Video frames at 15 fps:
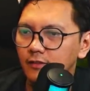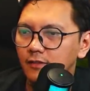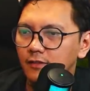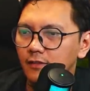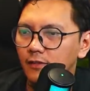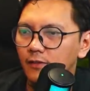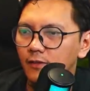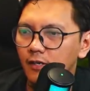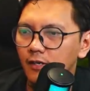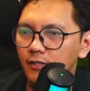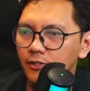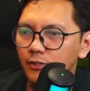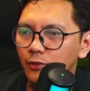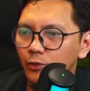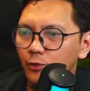Gelora
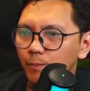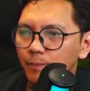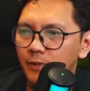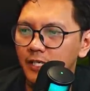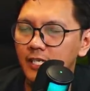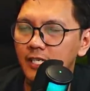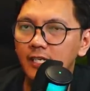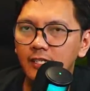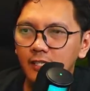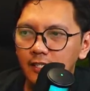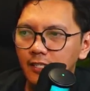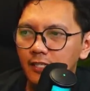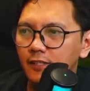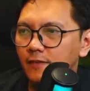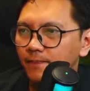
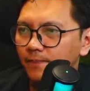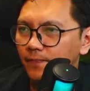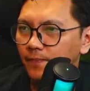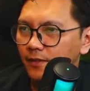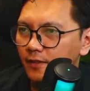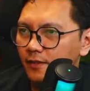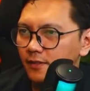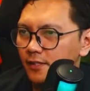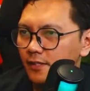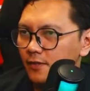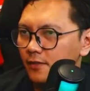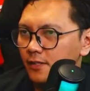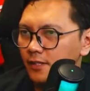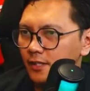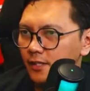Supriyadi. Ini
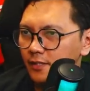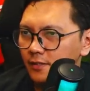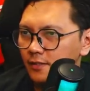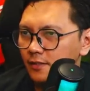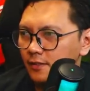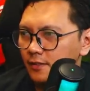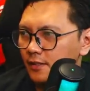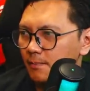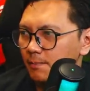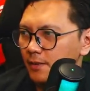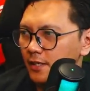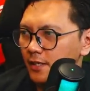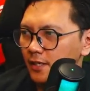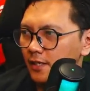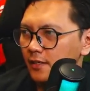stadionnya guys.
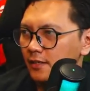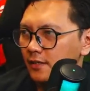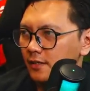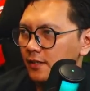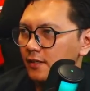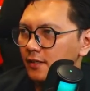Tepi jalan je eh